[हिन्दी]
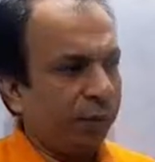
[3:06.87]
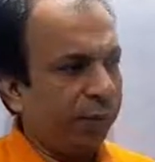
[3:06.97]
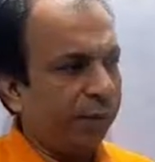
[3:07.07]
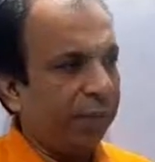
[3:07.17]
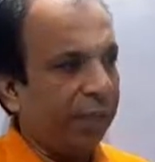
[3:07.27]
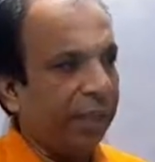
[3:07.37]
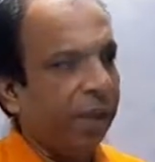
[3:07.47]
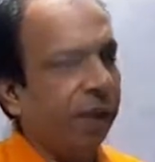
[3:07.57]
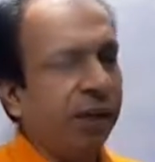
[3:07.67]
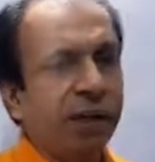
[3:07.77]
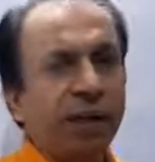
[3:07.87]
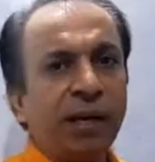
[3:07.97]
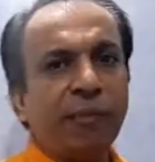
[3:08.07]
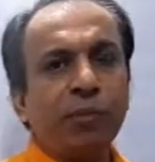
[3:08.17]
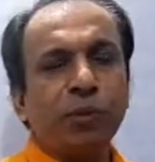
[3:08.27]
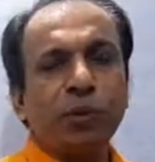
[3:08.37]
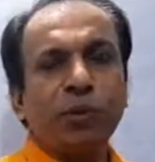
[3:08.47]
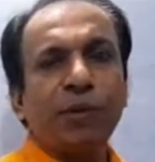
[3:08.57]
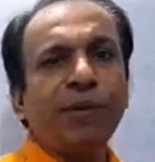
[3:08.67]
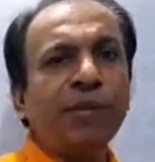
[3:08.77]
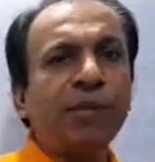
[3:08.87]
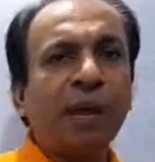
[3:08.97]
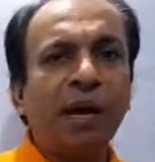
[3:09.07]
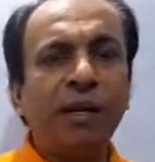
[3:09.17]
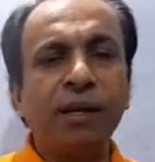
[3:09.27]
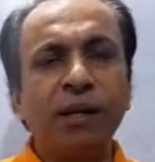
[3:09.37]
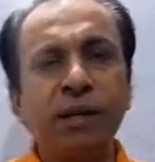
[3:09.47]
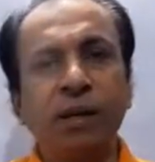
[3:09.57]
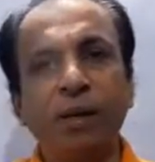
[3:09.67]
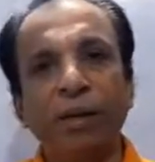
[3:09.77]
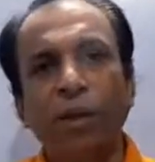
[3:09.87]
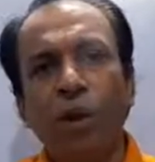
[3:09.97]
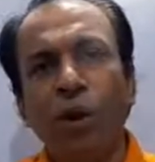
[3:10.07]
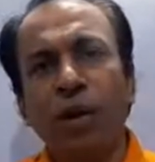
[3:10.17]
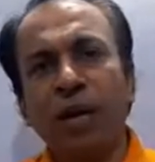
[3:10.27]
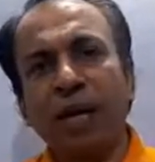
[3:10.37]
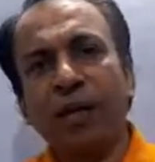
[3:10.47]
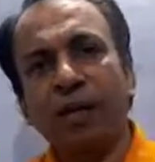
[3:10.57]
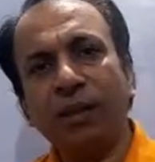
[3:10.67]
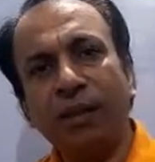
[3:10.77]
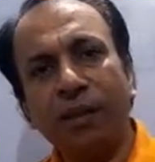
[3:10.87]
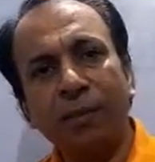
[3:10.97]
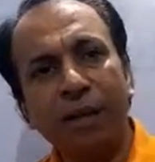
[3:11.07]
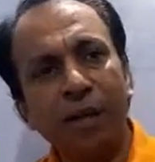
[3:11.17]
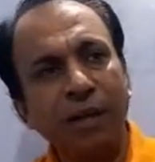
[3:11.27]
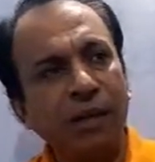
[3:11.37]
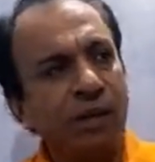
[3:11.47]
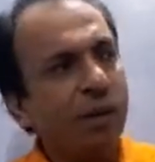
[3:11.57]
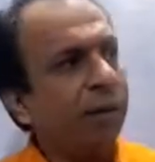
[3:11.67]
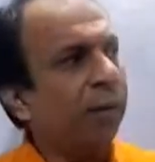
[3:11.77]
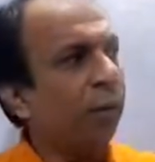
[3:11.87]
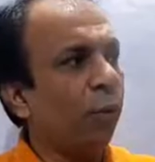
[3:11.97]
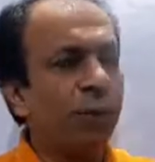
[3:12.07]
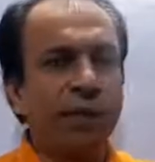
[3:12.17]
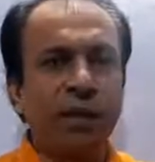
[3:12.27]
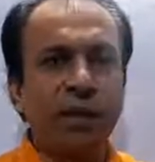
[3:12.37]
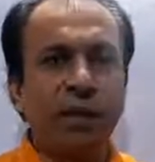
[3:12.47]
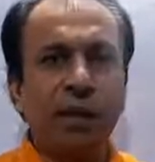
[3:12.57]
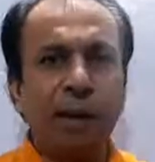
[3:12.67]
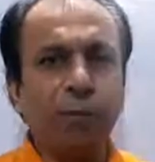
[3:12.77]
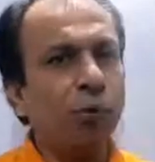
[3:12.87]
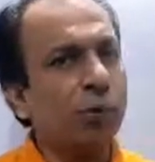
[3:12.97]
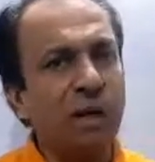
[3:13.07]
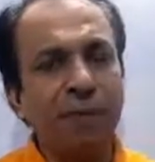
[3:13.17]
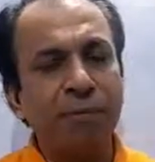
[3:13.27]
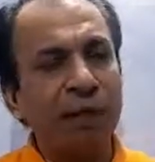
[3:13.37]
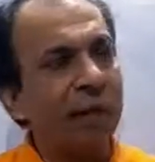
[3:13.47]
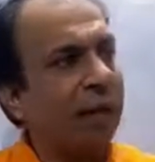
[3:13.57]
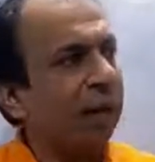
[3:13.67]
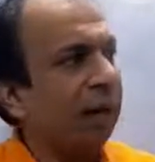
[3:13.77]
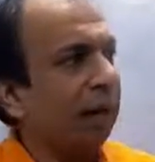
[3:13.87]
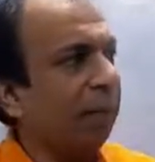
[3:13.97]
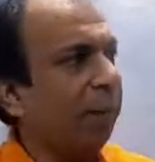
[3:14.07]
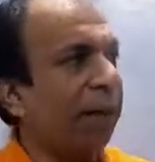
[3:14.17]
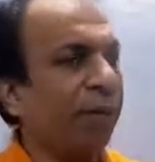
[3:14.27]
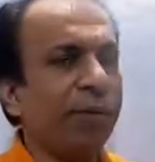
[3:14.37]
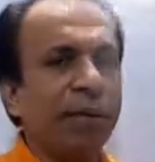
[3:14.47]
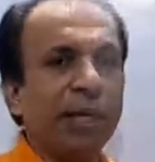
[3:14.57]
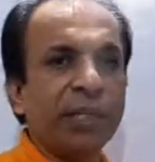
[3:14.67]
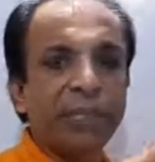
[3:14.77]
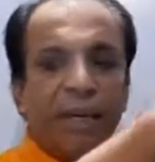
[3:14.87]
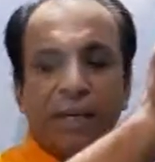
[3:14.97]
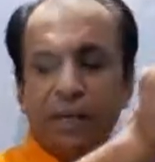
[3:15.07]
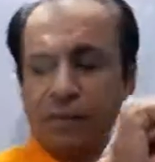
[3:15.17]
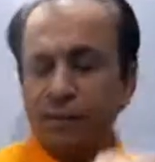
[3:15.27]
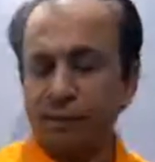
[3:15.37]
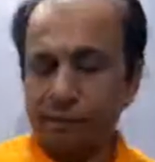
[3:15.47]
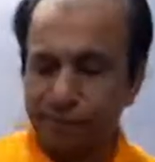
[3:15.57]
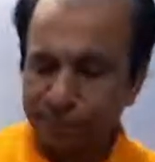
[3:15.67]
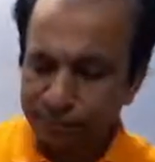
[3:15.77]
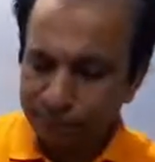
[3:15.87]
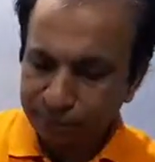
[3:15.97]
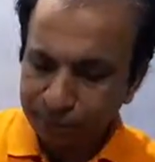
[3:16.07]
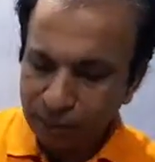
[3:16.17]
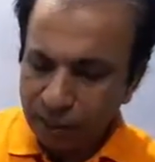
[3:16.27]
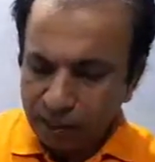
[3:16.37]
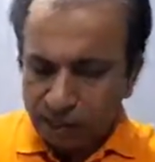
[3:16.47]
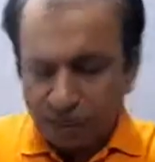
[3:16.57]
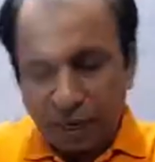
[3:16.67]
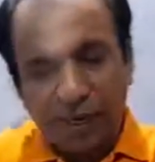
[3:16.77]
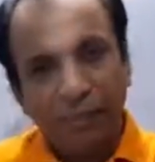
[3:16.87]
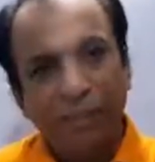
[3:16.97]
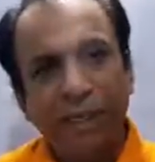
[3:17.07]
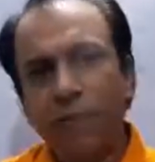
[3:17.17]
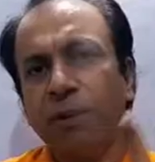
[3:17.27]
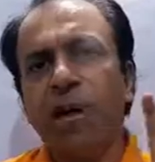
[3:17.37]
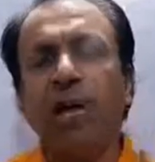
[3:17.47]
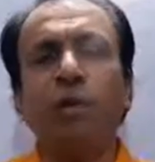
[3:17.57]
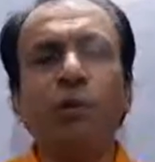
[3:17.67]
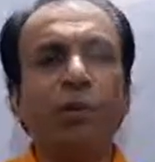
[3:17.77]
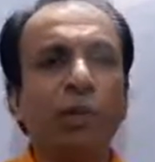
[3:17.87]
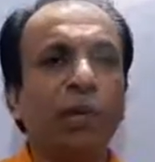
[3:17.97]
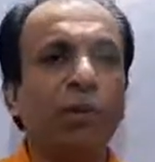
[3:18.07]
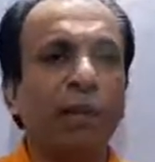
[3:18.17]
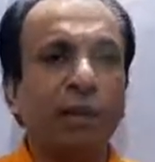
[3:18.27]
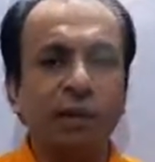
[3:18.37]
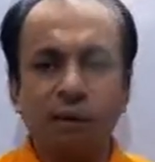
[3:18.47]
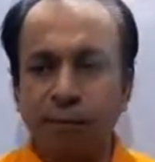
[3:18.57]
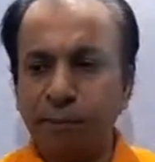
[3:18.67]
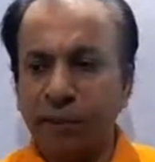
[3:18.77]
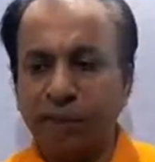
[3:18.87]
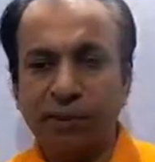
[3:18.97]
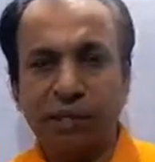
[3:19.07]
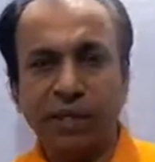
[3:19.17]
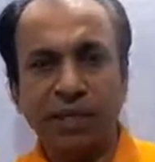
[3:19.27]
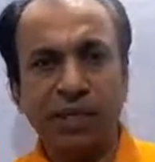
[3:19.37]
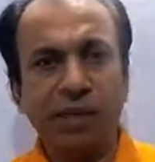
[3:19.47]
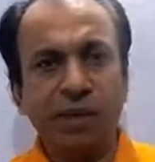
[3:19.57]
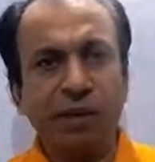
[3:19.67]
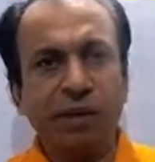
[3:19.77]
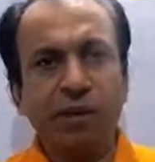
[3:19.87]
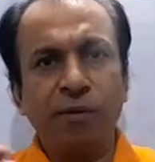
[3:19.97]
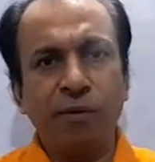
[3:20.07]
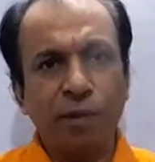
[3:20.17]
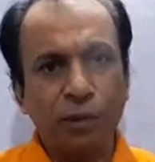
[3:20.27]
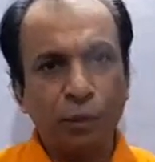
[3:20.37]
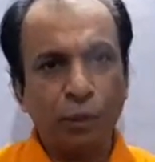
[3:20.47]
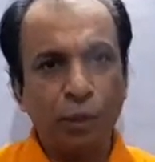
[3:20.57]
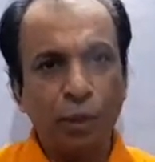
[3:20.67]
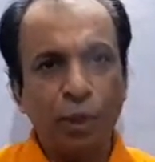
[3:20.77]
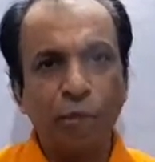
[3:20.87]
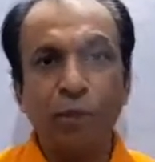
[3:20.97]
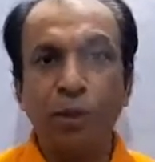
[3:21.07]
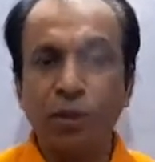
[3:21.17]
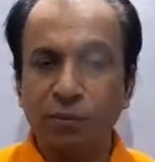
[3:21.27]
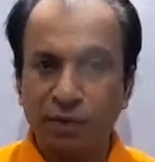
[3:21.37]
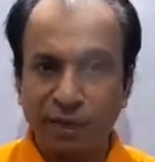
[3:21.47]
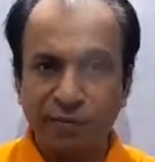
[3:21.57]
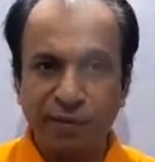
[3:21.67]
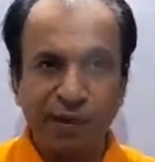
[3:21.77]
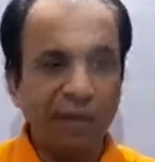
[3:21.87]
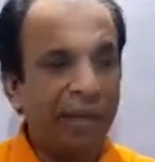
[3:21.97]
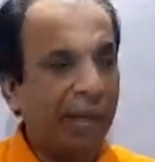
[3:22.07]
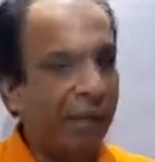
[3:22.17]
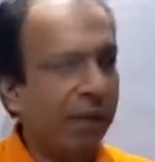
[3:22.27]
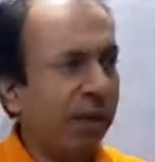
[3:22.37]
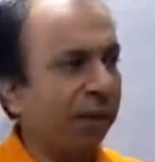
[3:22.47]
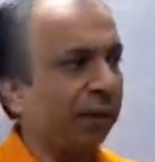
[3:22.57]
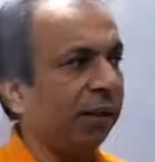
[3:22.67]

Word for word: फिर धीरे धीरे कर करके आप उस ट्रैफिक से बाहर निकलते हैं और क्या देखते हैं कि आपकी गाड़ी रोड फिर आपको साफ मिलता है आप गाड़ी को फिर तेज़ भगा लेते हैं जब गाड़ी आप तेज़ भगा रहे होते हैं तो क्या होता है पहले तेज़ थी फिर स्लो हुई बिकॉज ऑफ ट्रैफिक एंड देन